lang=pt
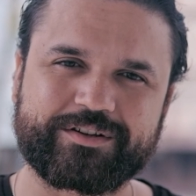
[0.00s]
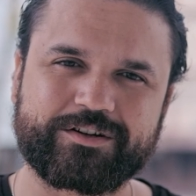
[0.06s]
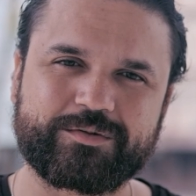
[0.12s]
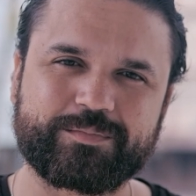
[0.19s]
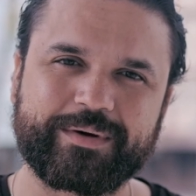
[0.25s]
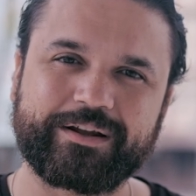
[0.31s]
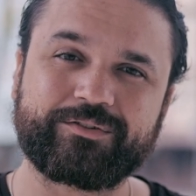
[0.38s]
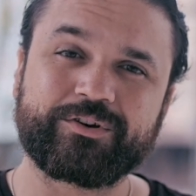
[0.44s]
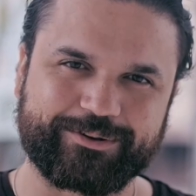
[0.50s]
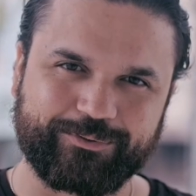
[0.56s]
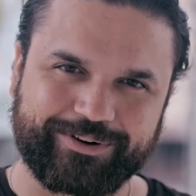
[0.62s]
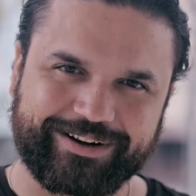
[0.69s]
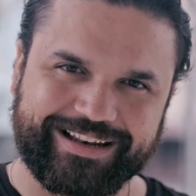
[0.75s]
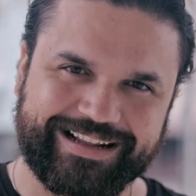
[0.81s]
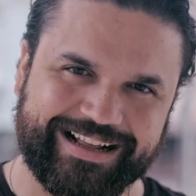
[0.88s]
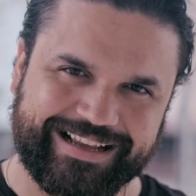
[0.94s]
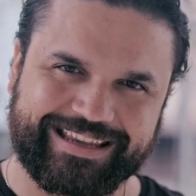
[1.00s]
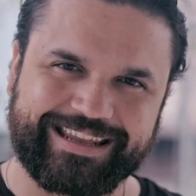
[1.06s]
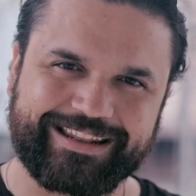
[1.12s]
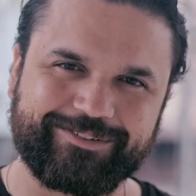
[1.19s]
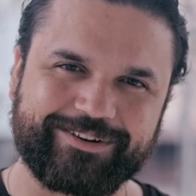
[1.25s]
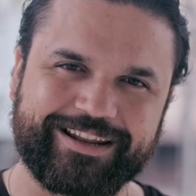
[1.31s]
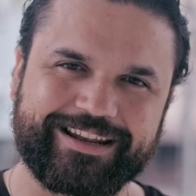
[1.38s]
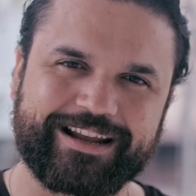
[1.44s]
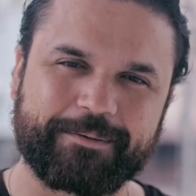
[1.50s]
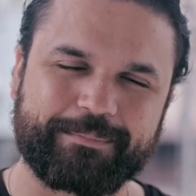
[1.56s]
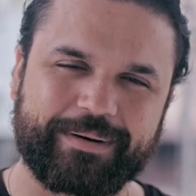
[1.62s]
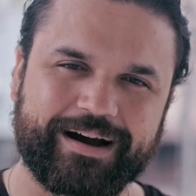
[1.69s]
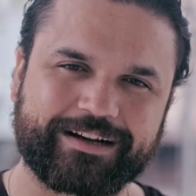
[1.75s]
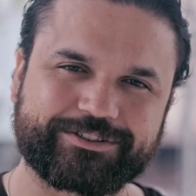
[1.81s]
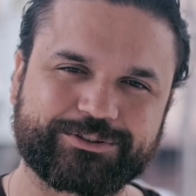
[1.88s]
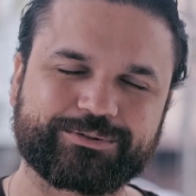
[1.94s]
Sentimento. Então clica aqui no link
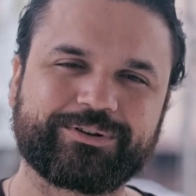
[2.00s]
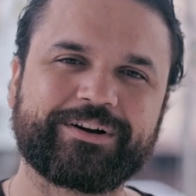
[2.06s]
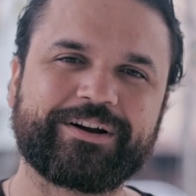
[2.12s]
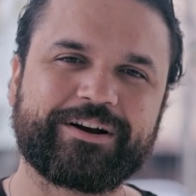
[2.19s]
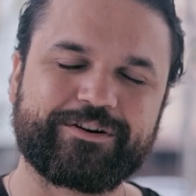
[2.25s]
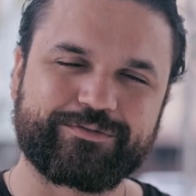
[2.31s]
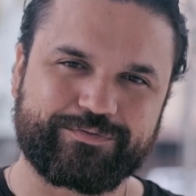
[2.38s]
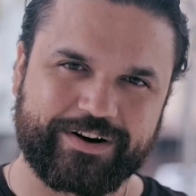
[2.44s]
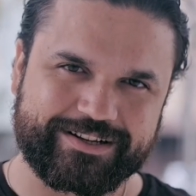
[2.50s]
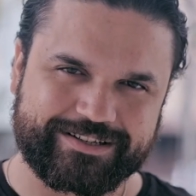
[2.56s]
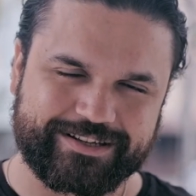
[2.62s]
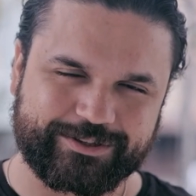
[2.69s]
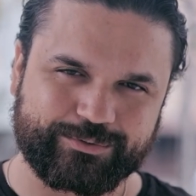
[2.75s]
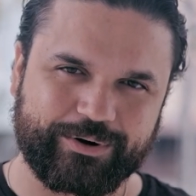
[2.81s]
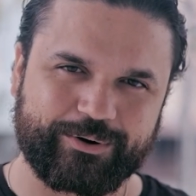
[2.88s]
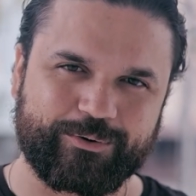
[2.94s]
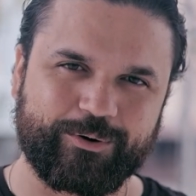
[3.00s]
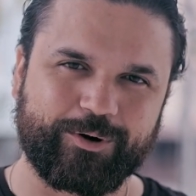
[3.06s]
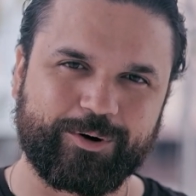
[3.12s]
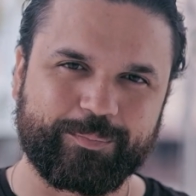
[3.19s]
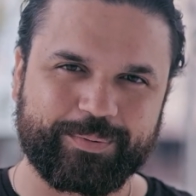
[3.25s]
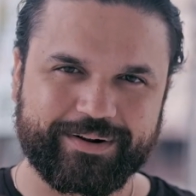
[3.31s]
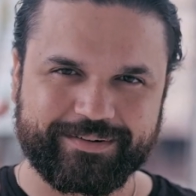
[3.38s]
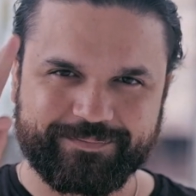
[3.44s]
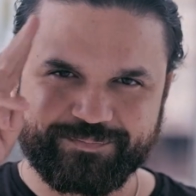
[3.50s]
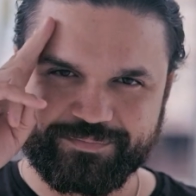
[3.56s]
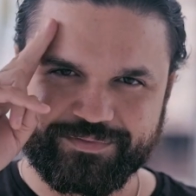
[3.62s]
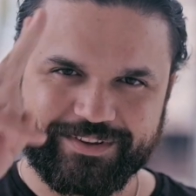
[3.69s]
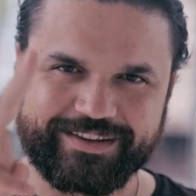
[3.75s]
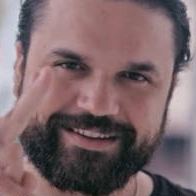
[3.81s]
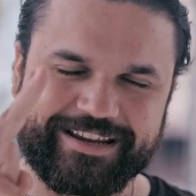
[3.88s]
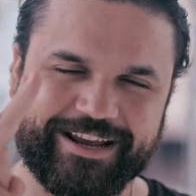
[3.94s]
abaixo, faz a tua compra
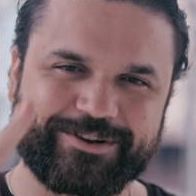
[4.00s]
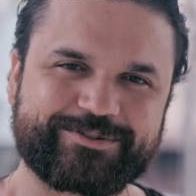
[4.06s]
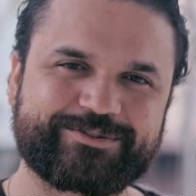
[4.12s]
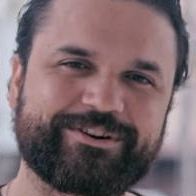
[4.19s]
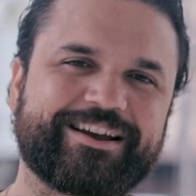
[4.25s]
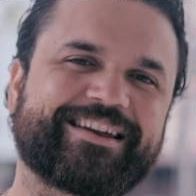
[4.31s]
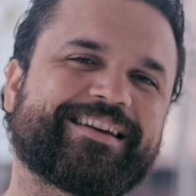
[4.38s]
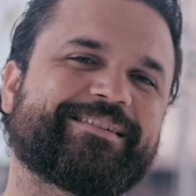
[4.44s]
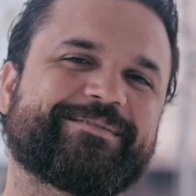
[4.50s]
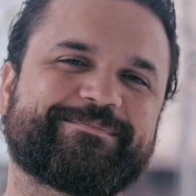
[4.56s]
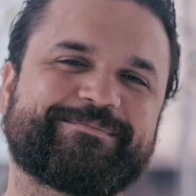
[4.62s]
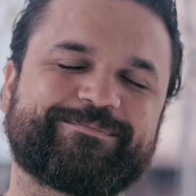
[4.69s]
e é isso aí.